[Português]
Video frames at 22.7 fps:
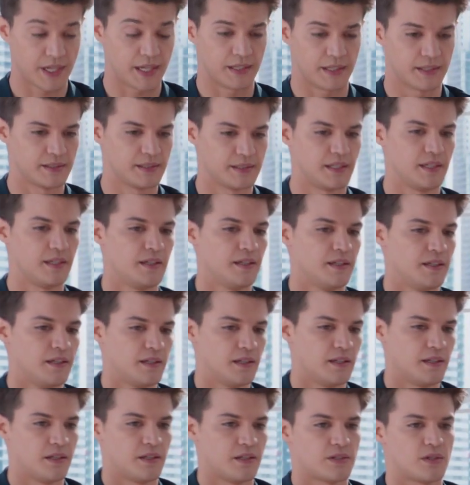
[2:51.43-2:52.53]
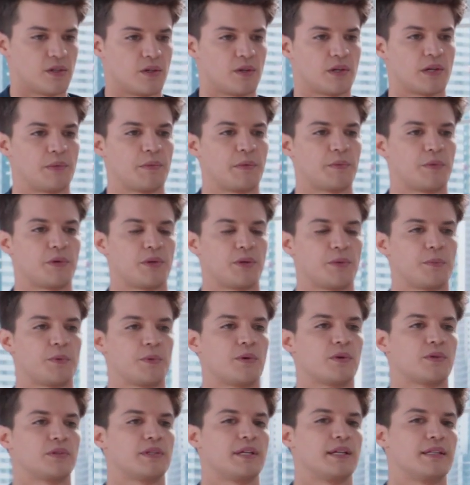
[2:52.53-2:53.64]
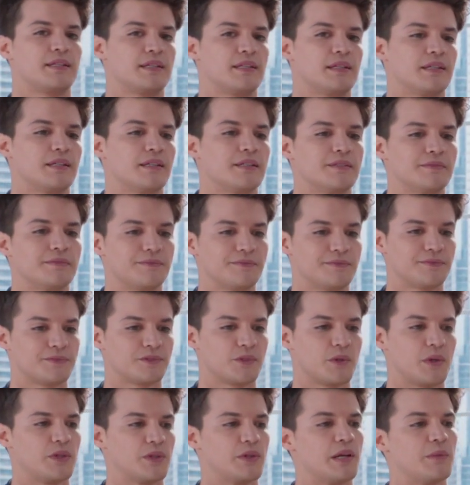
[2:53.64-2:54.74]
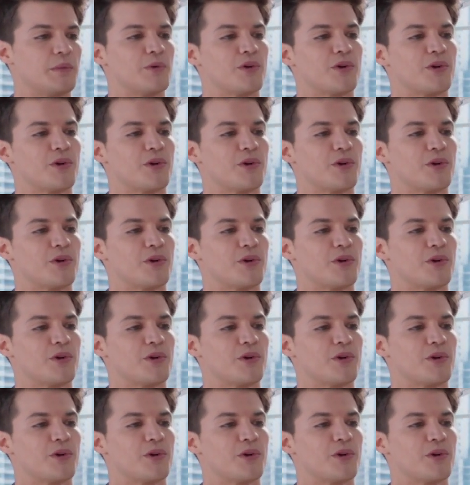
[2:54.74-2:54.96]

Sim. É que eu fico um pouco triste quando